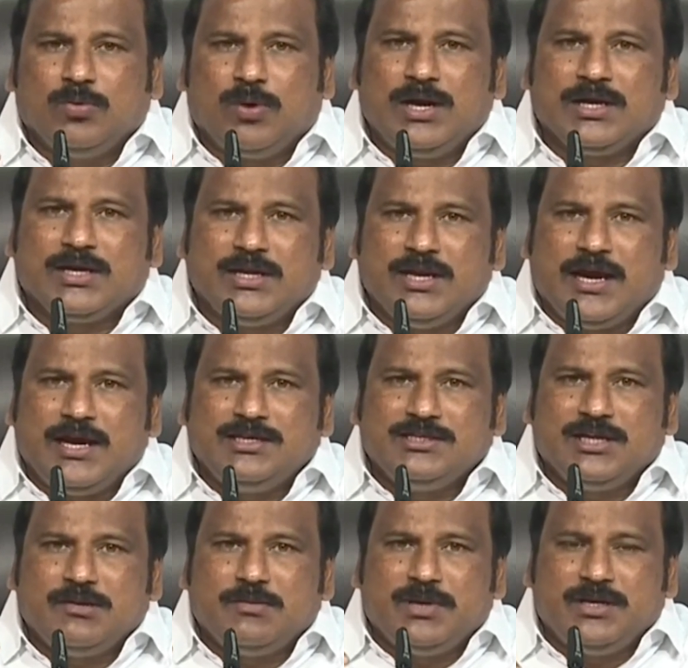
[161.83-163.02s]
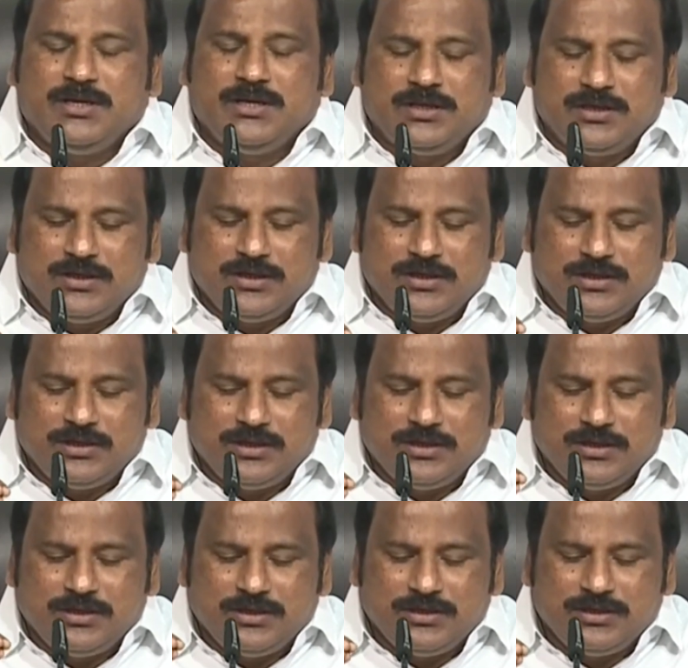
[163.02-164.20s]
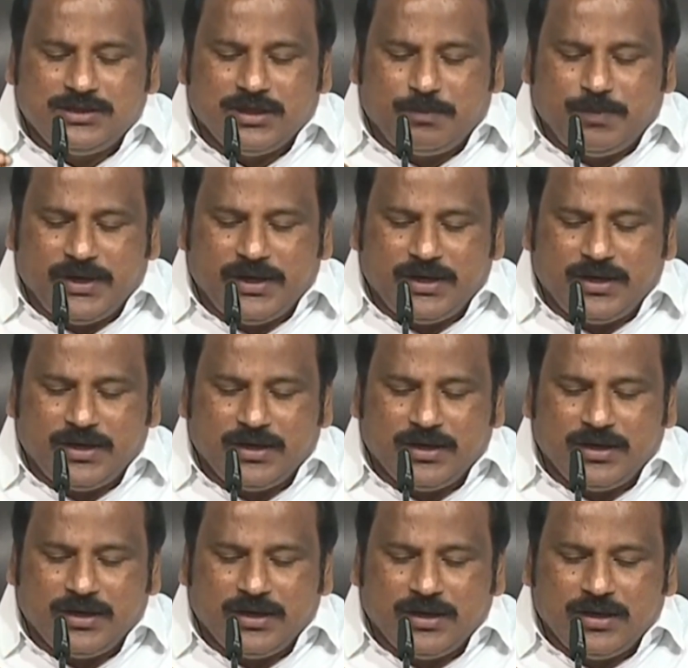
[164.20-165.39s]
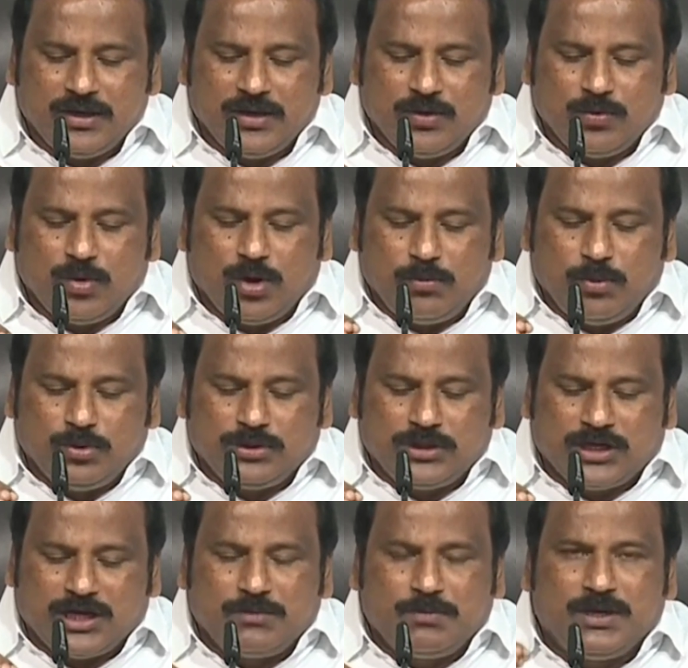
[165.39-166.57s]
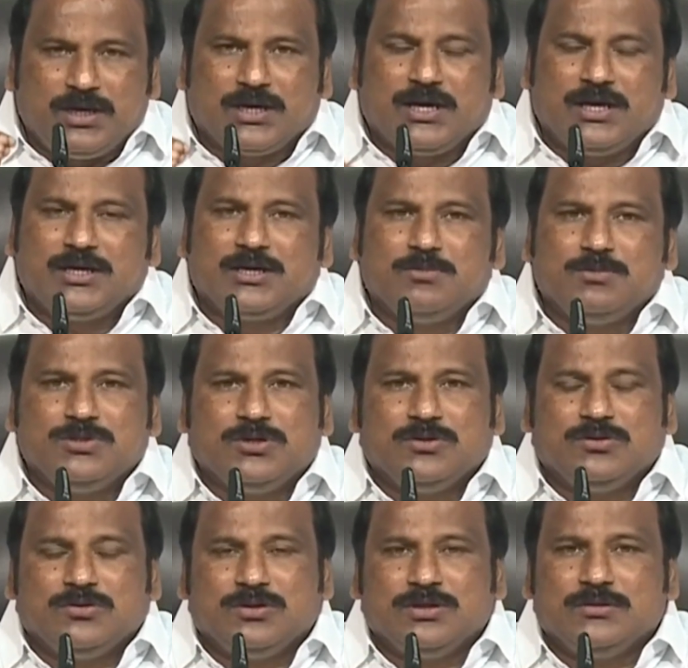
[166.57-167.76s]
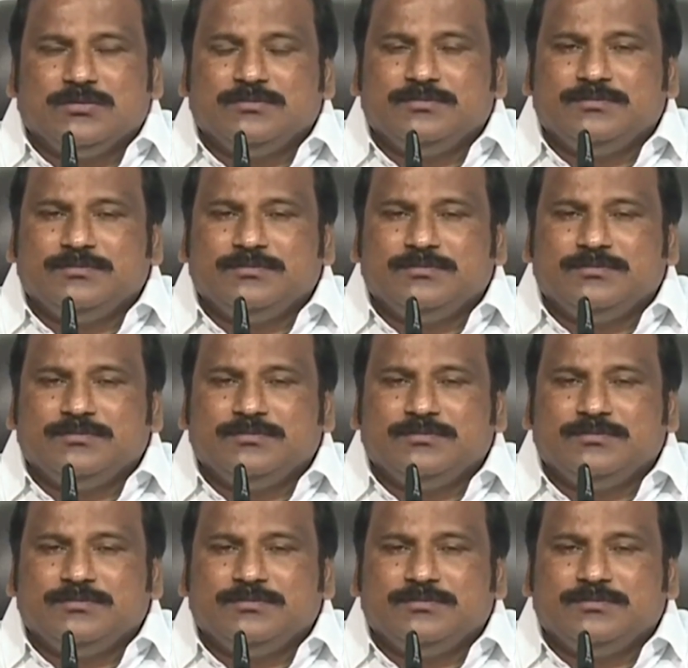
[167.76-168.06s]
వాళ్ళకి న్యాయం చేయమని చెప్పే ఓ అభూత కల్పన కార్యక్రమం జరుగుతుంది